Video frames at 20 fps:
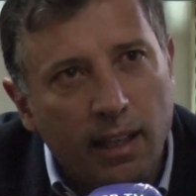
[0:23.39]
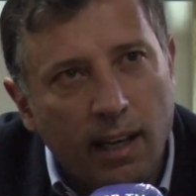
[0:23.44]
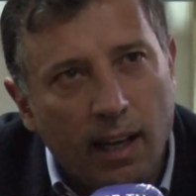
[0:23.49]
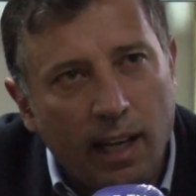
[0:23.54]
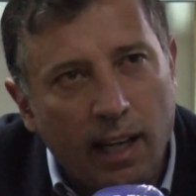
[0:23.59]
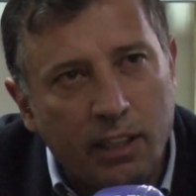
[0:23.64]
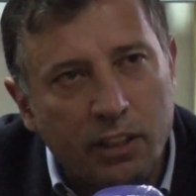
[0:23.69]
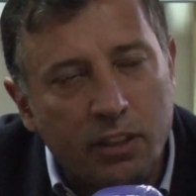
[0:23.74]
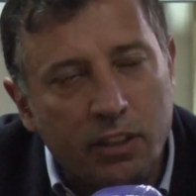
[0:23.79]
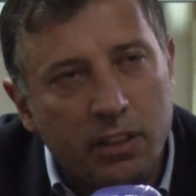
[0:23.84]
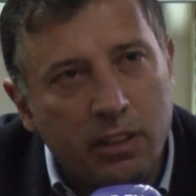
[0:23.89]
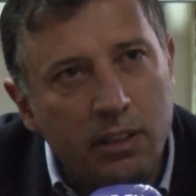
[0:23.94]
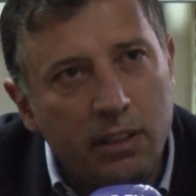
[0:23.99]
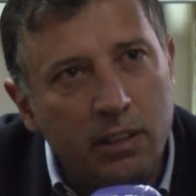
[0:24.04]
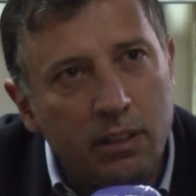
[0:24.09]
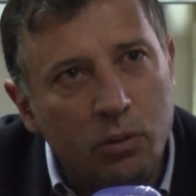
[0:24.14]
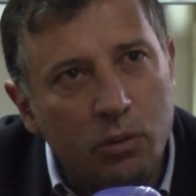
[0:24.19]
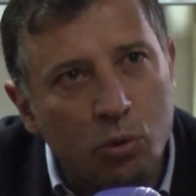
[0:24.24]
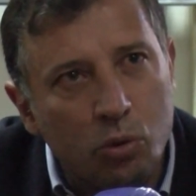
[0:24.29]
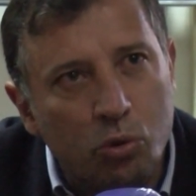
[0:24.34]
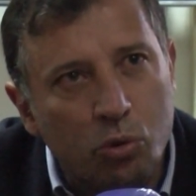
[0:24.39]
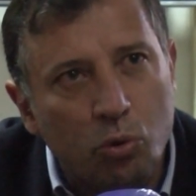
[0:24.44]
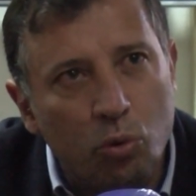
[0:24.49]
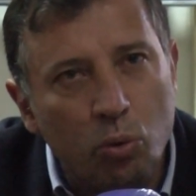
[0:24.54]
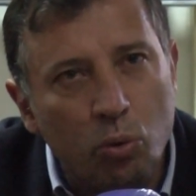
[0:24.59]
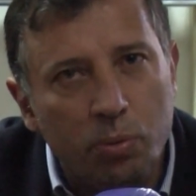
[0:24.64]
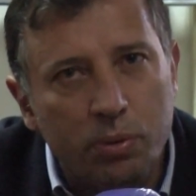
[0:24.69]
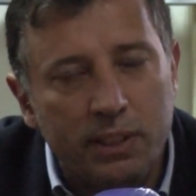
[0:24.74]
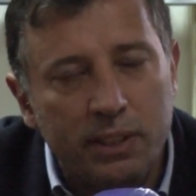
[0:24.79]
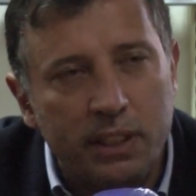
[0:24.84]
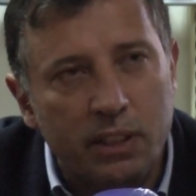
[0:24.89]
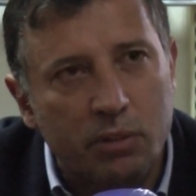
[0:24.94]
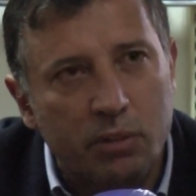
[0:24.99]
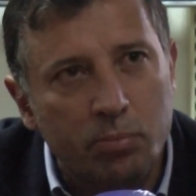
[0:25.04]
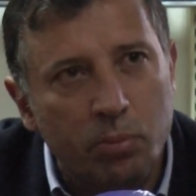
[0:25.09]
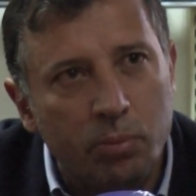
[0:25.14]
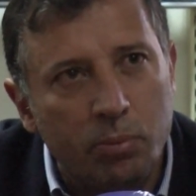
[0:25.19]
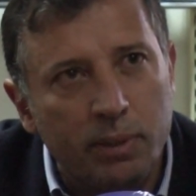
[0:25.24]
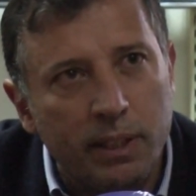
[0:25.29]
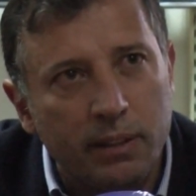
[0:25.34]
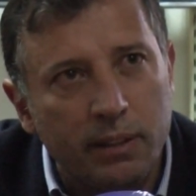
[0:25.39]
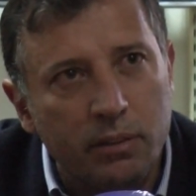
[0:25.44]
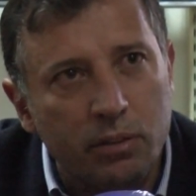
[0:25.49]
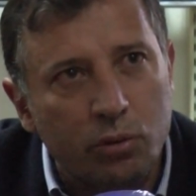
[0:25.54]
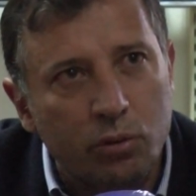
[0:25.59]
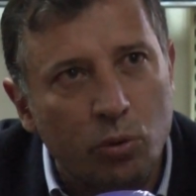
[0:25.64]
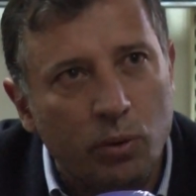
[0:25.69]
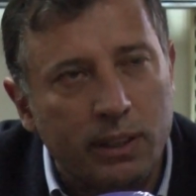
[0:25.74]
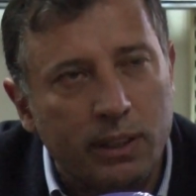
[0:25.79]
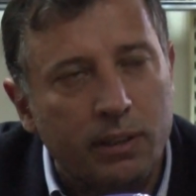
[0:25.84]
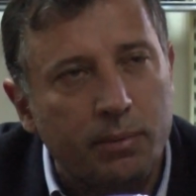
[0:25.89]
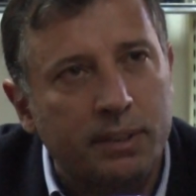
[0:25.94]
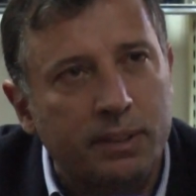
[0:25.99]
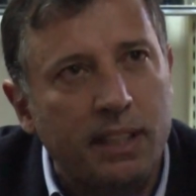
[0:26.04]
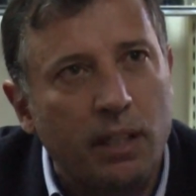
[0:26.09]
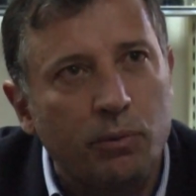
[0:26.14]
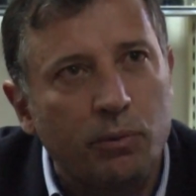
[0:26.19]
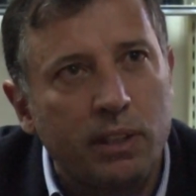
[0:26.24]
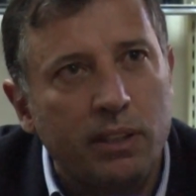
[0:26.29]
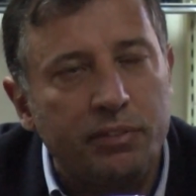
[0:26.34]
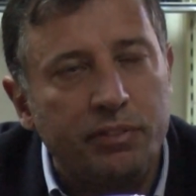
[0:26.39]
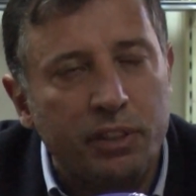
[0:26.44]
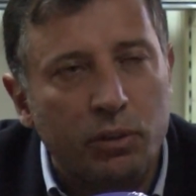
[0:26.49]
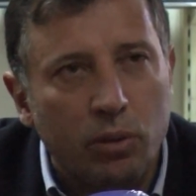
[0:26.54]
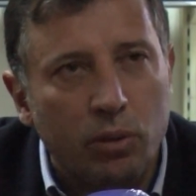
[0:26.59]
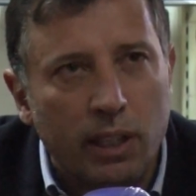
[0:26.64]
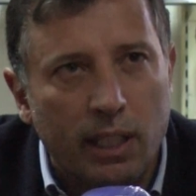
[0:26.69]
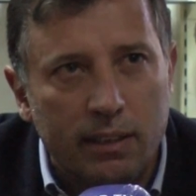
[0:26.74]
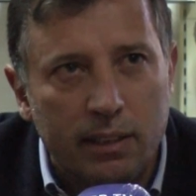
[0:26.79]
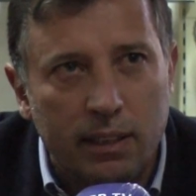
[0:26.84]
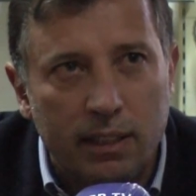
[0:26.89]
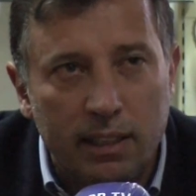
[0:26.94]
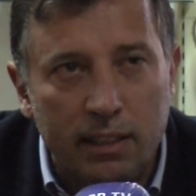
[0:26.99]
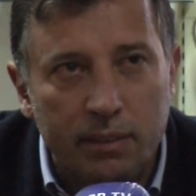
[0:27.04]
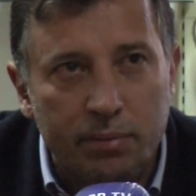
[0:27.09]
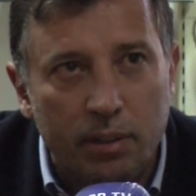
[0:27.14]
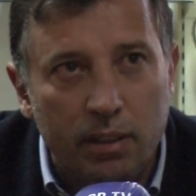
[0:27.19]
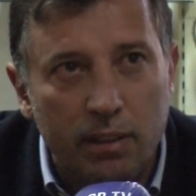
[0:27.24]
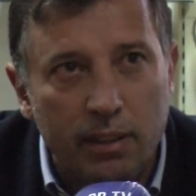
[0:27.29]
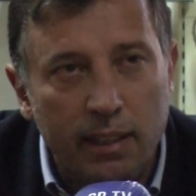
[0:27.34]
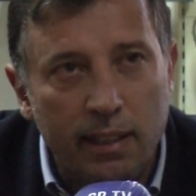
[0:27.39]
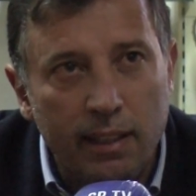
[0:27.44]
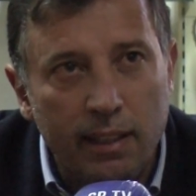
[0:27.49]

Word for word: Acho que os clubes, neste momento, estão a atravessar uma dificuldade terrível,